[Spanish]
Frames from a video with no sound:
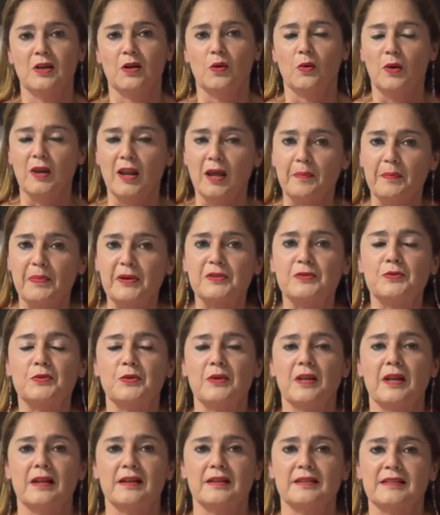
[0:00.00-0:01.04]
con la
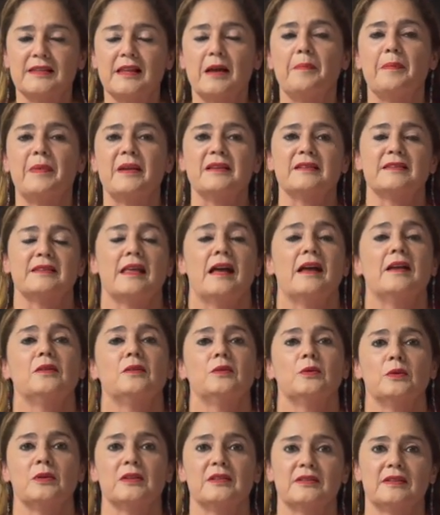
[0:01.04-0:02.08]
persona que está
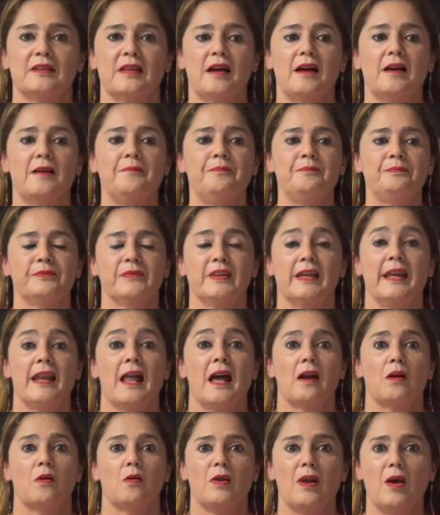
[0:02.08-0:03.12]
prestando esta
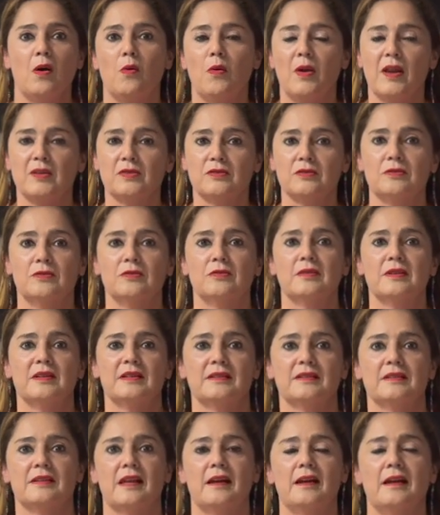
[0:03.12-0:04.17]
gran colaboración,
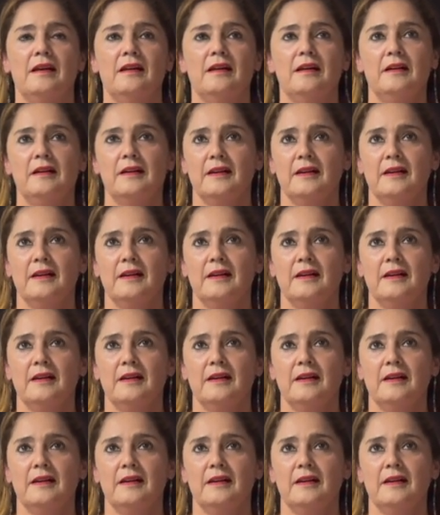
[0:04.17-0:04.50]
esta,